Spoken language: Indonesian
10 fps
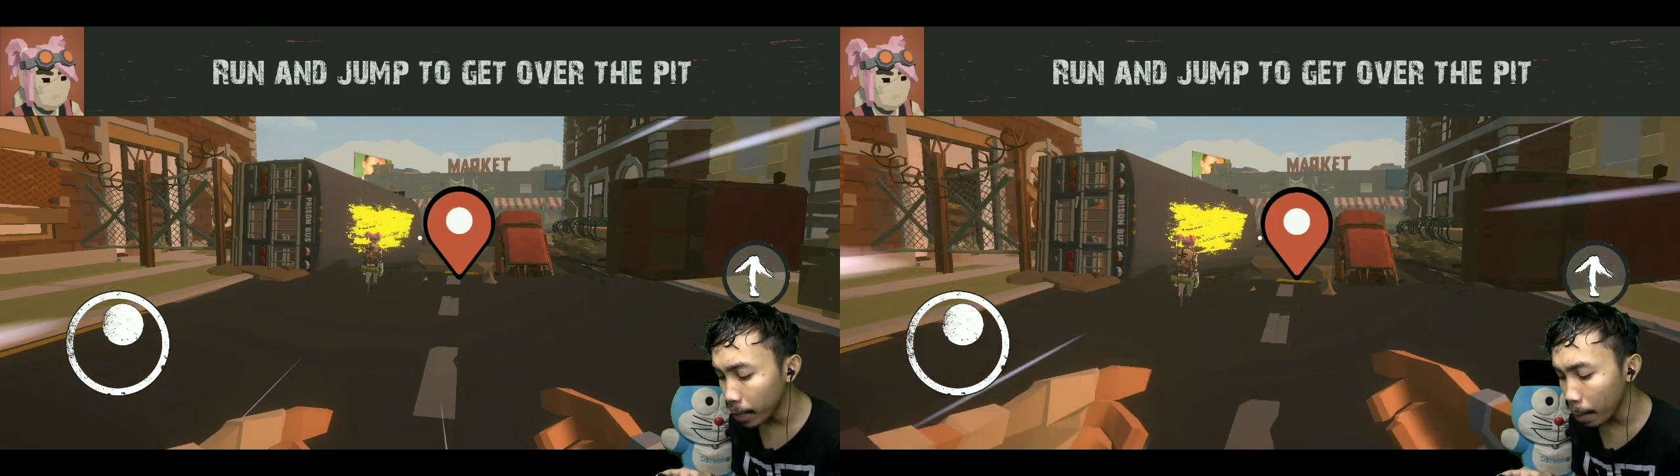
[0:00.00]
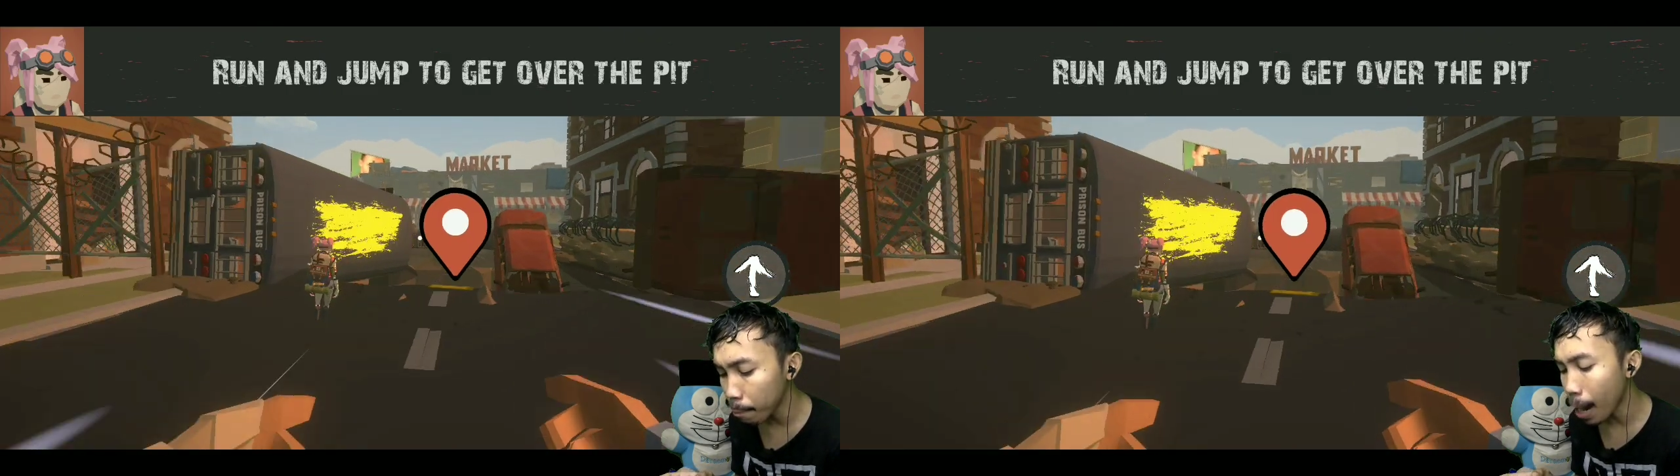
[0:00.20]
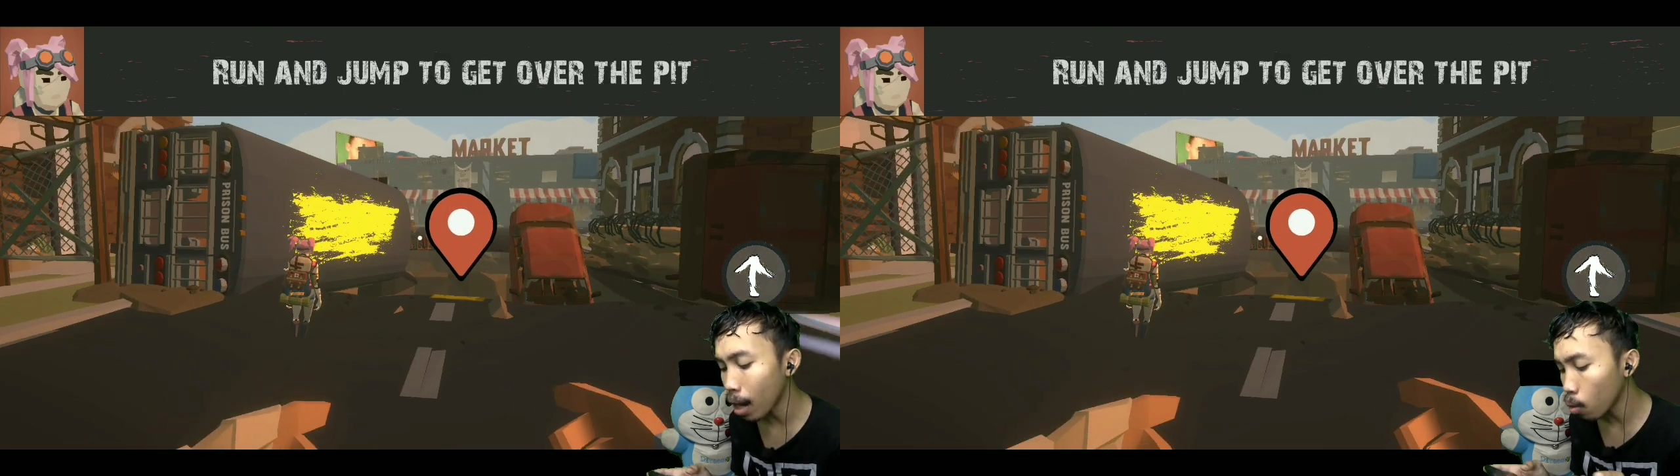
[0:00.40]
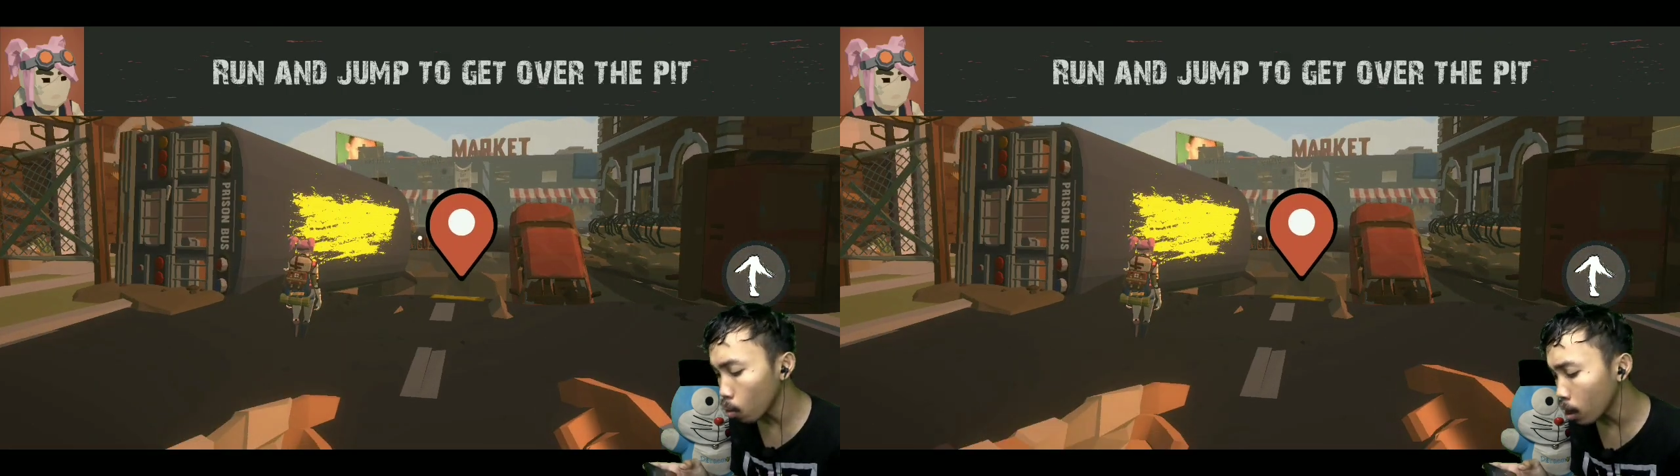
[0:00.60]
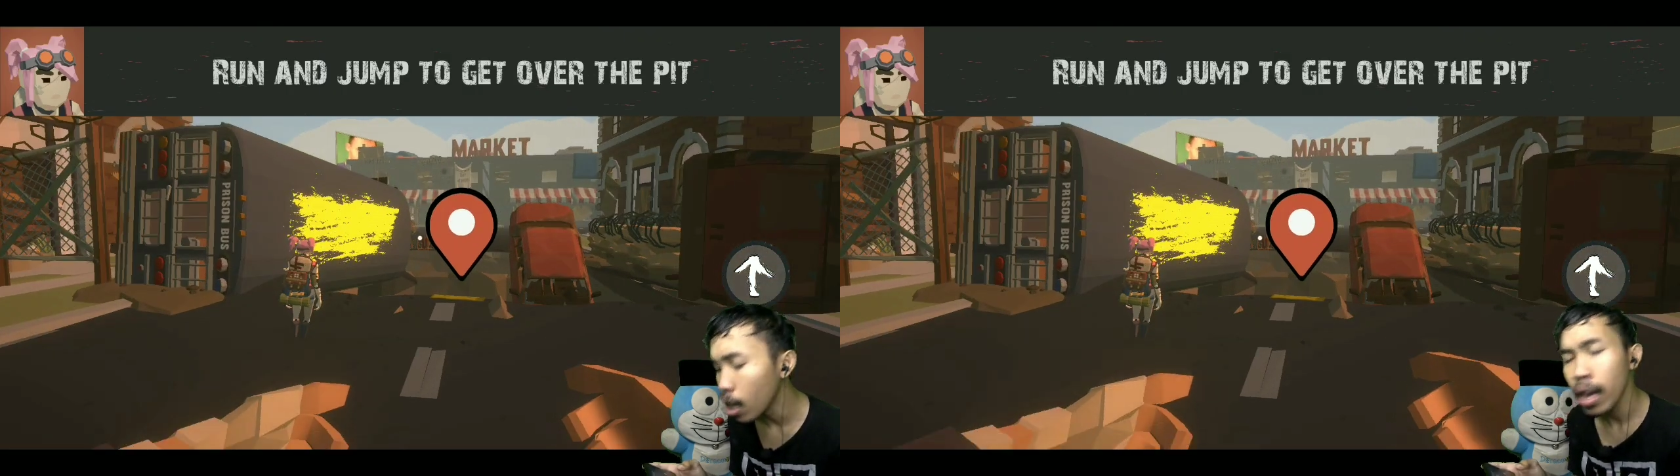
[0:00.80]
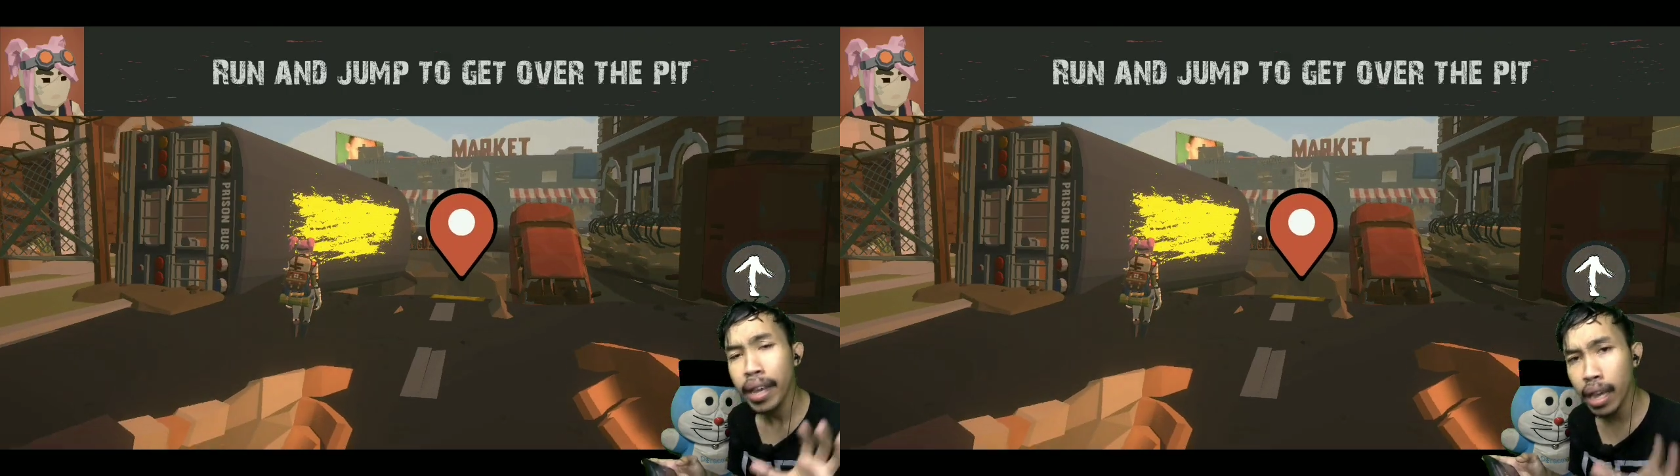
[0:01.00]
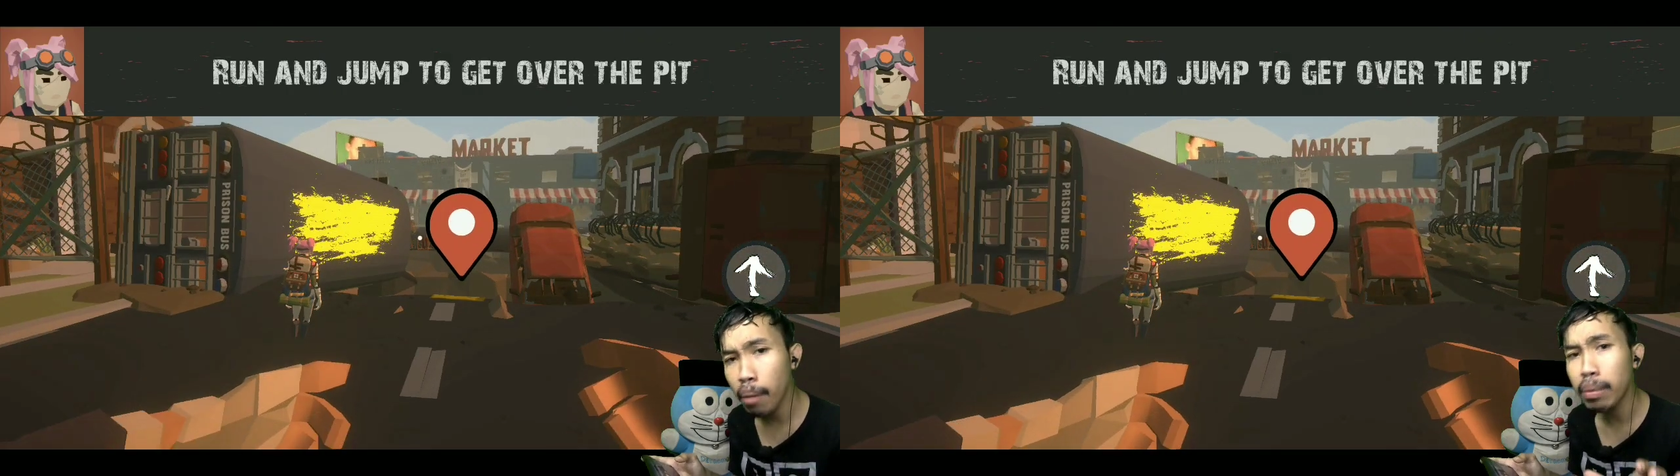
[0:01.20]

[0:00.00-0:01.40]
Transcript: game parkour yang